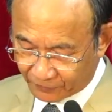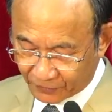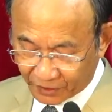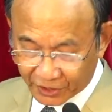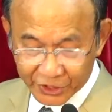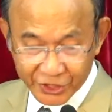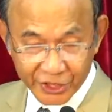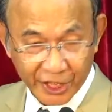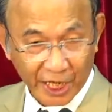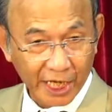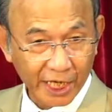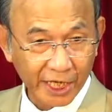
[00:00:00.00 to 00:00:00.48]

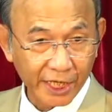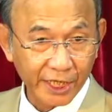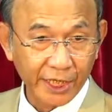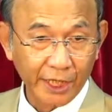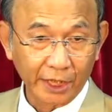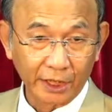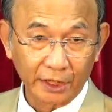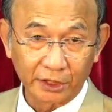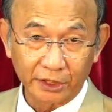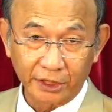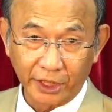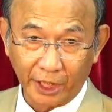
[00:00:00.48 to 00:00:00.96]
xây
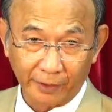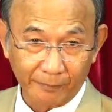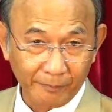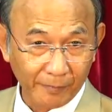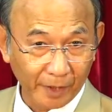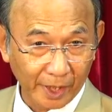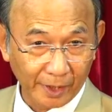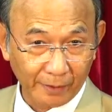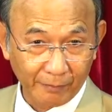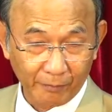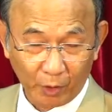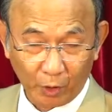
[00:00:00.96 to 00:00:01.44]
dựng cho
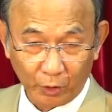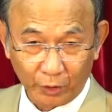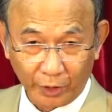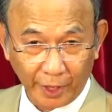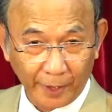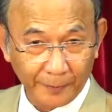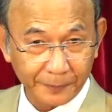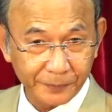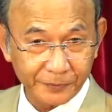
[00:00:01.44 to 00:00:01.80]
mình một nếp